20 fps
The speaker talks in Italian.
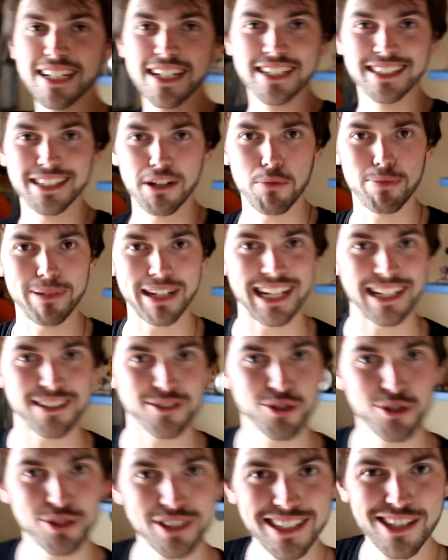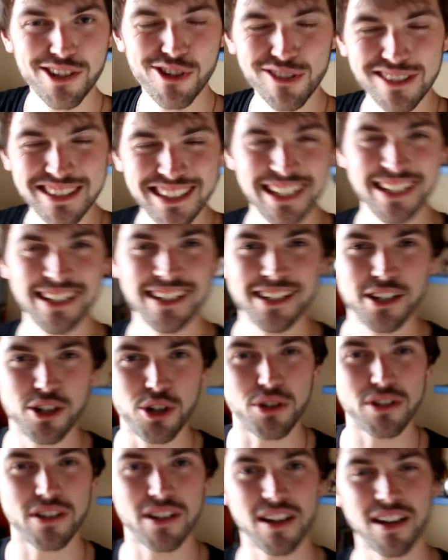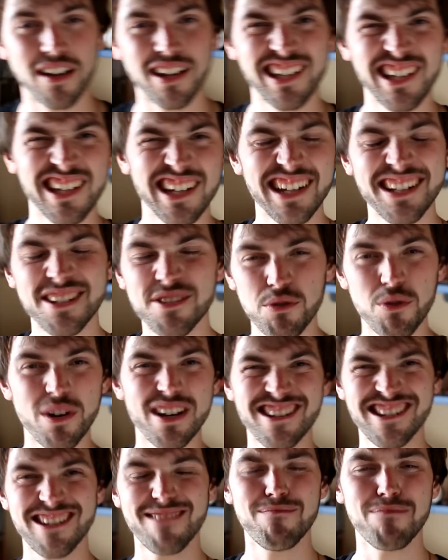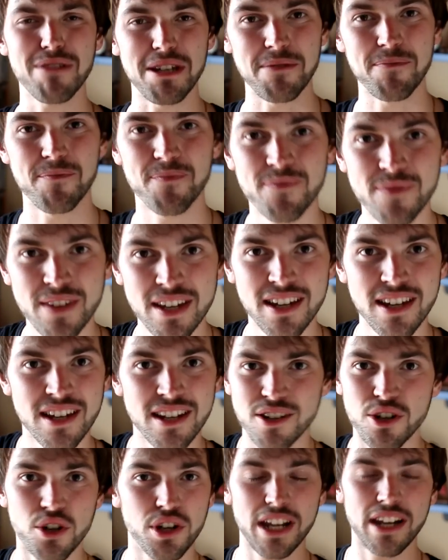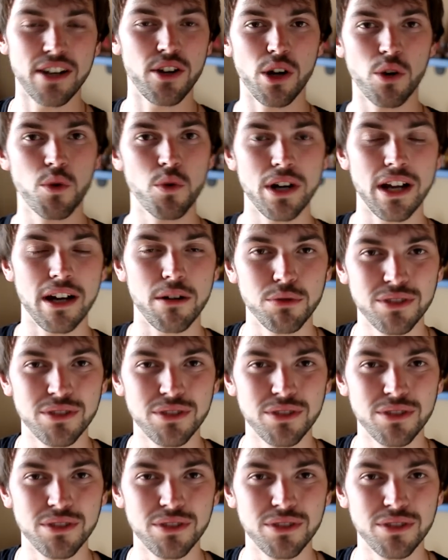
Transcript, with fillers: Stiamo parlando di coltelli con eh, ingresso USB, non hanno alcuna